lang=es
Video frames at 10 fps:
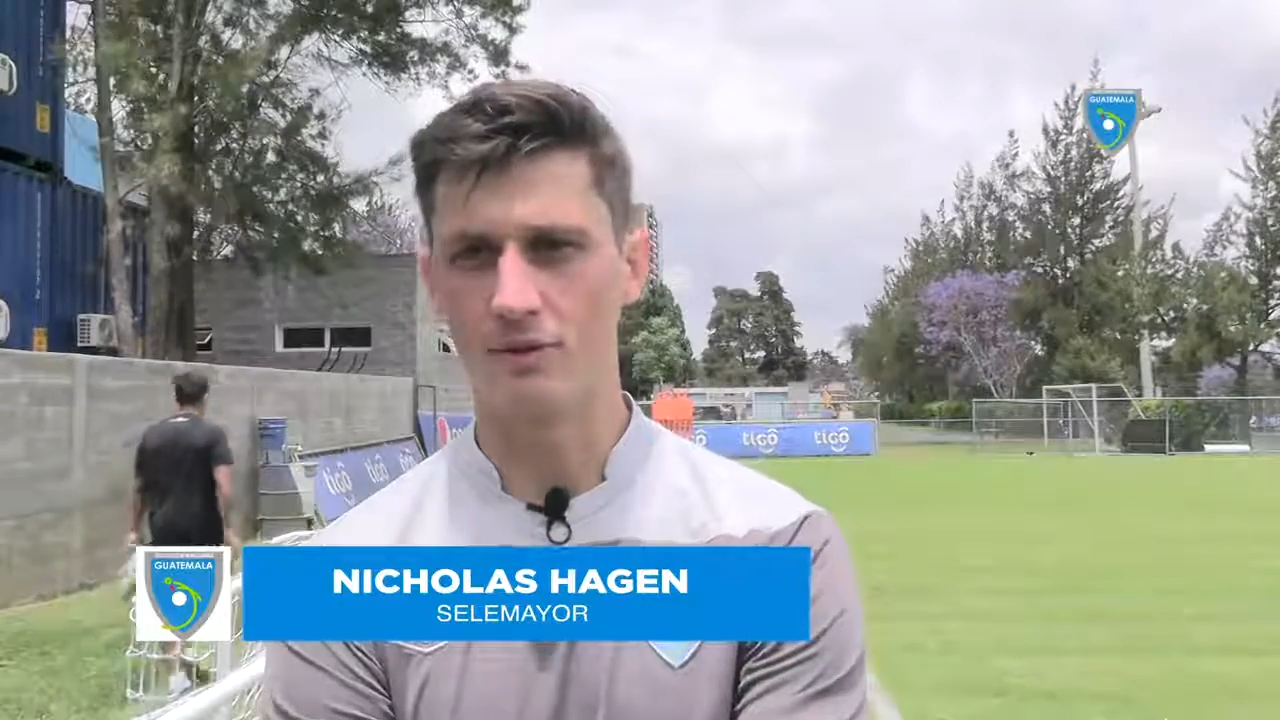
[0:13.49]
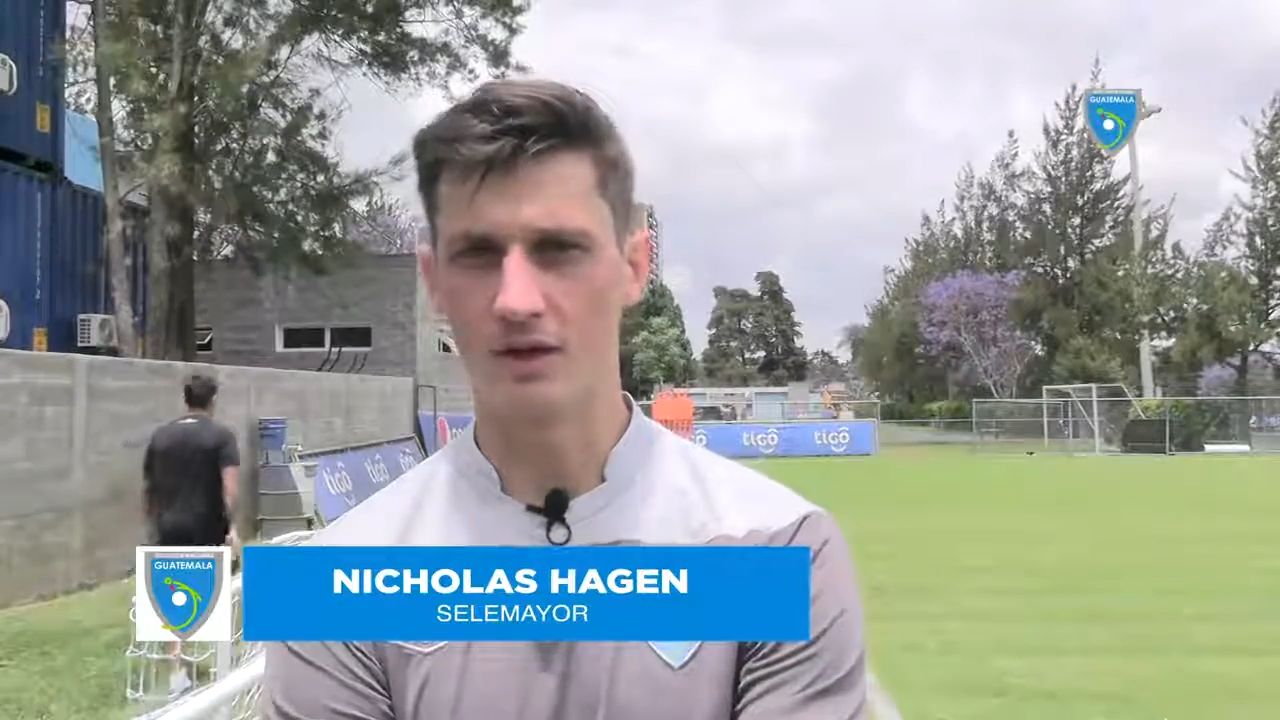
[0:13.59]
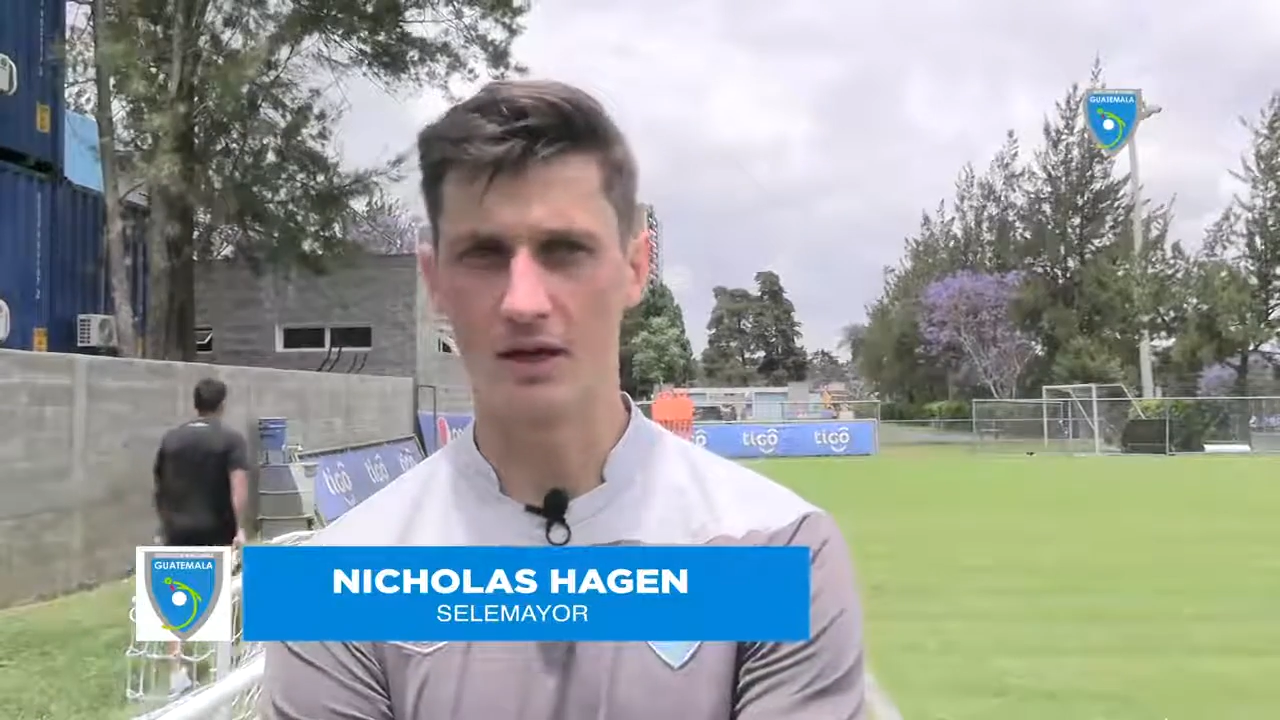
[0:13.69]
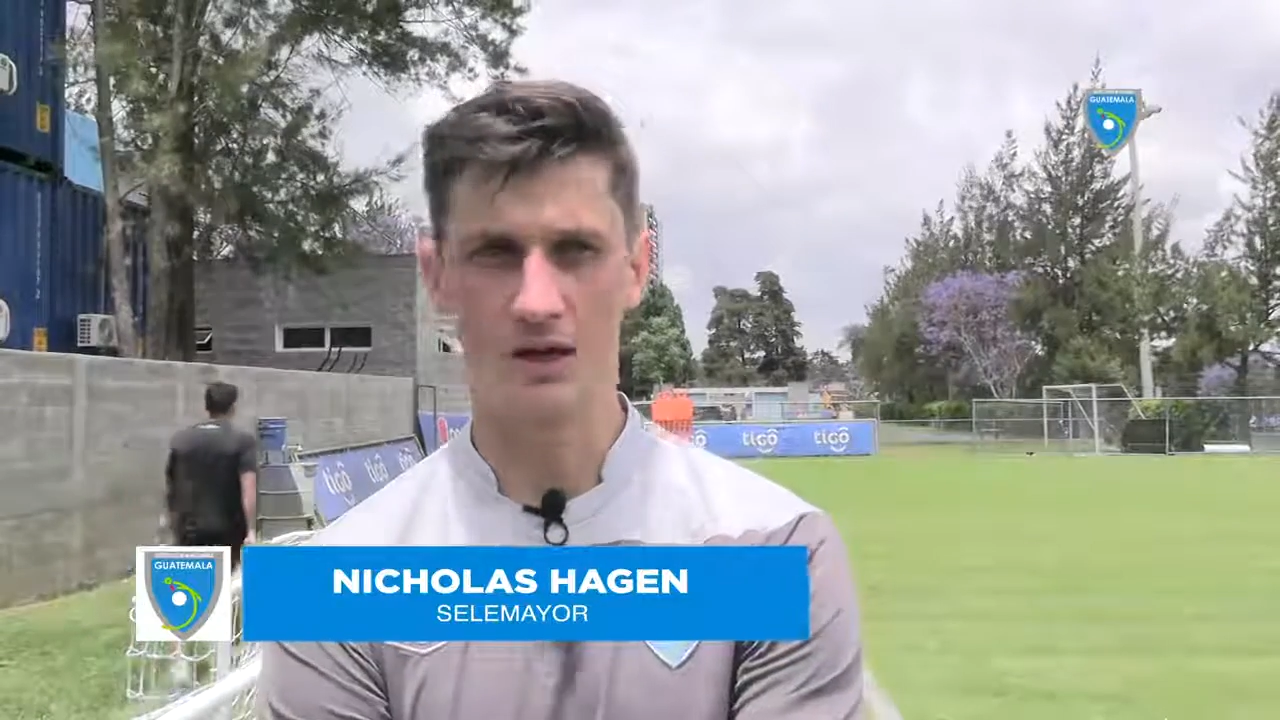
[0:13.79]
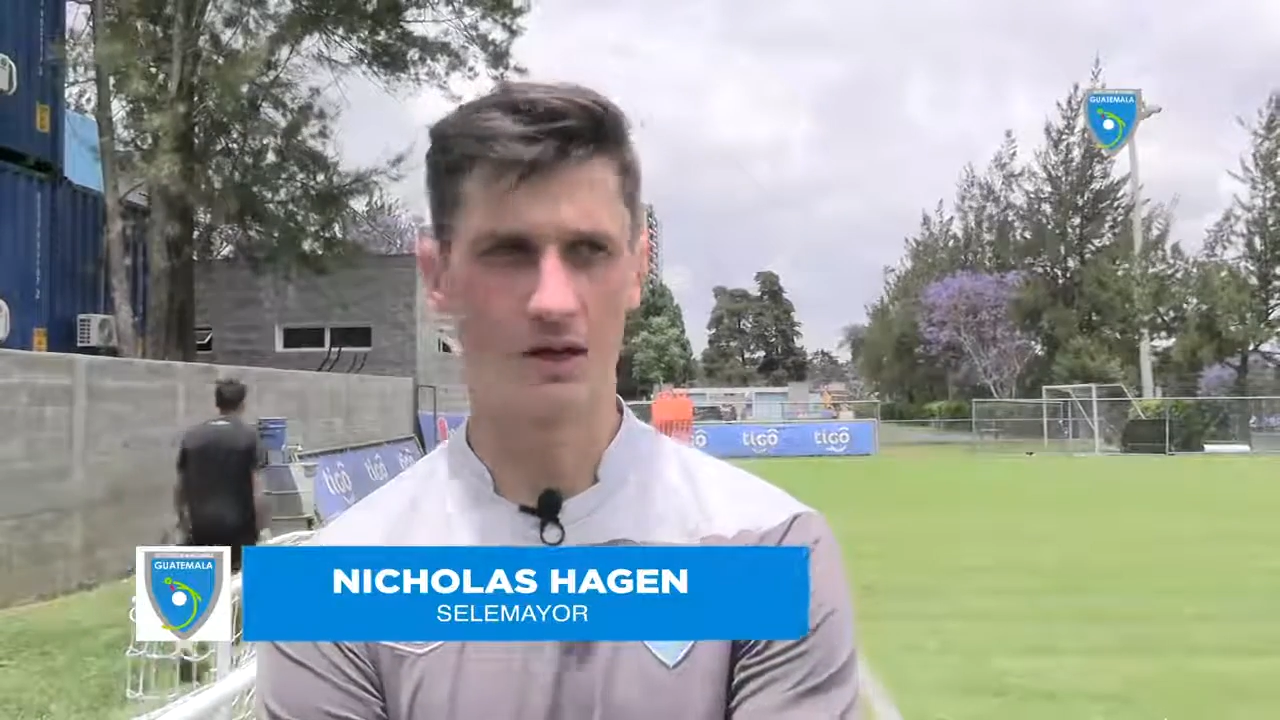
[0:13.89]

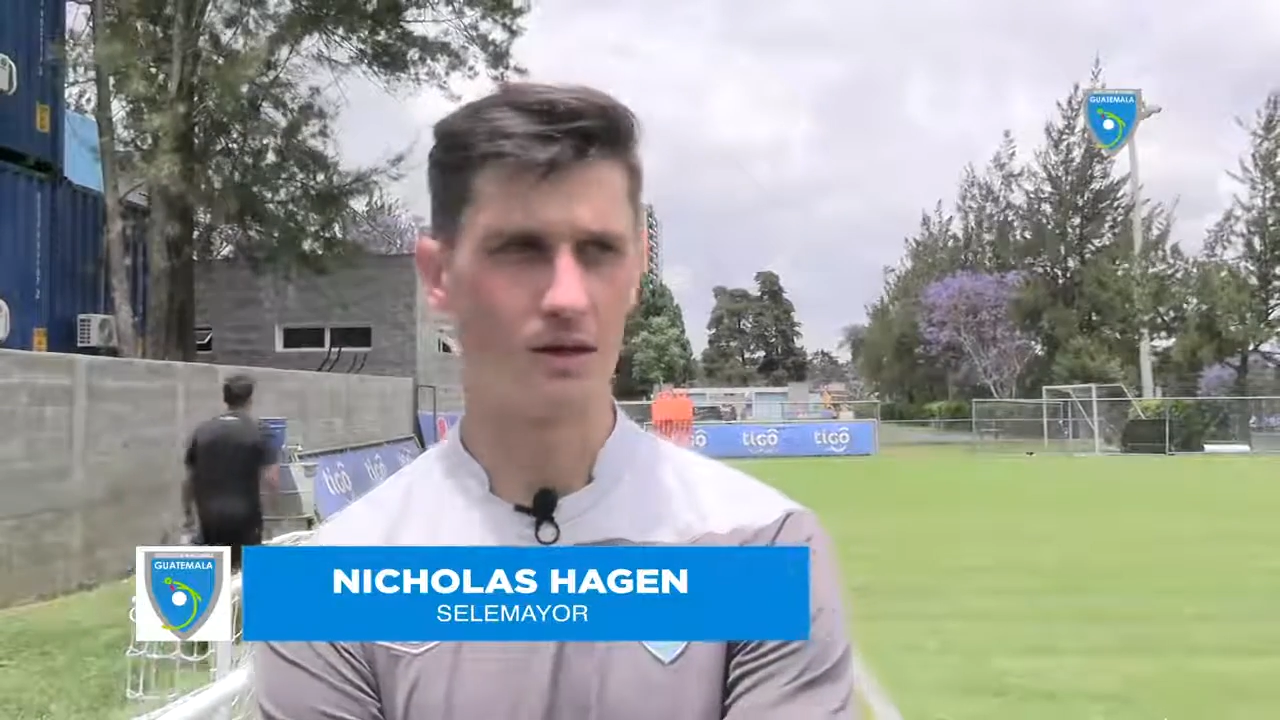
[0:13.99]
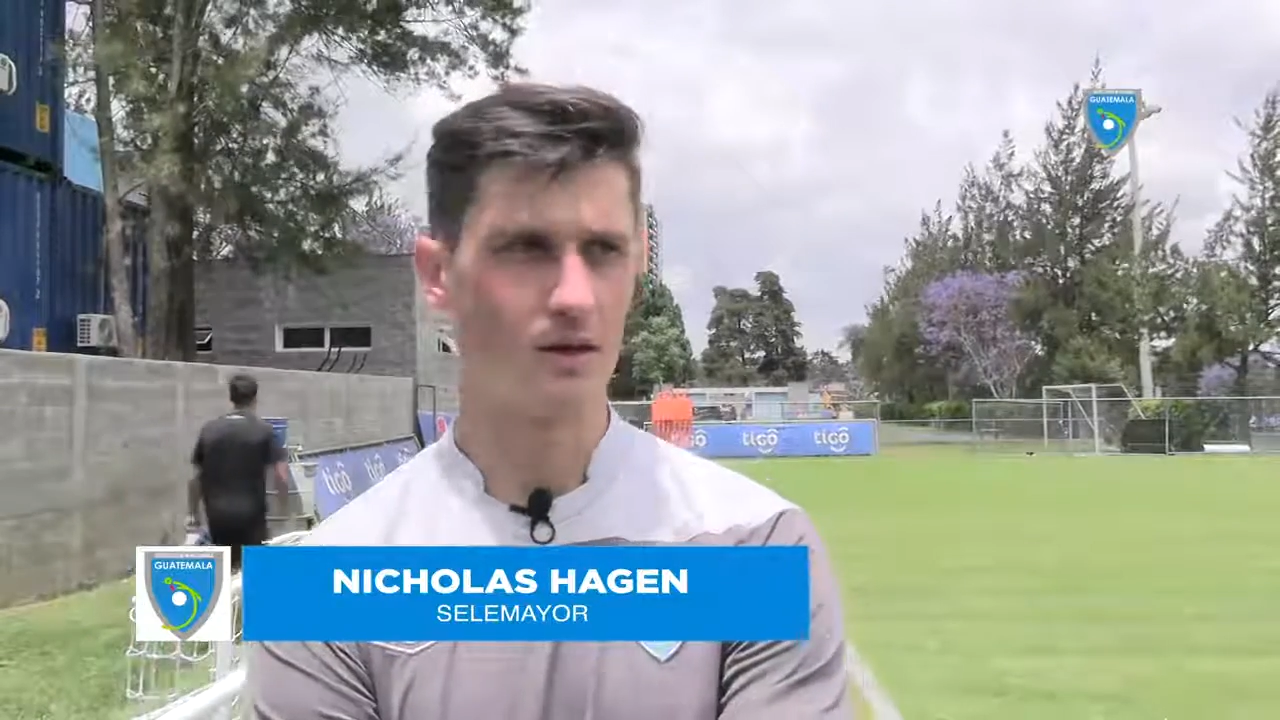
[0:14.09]
que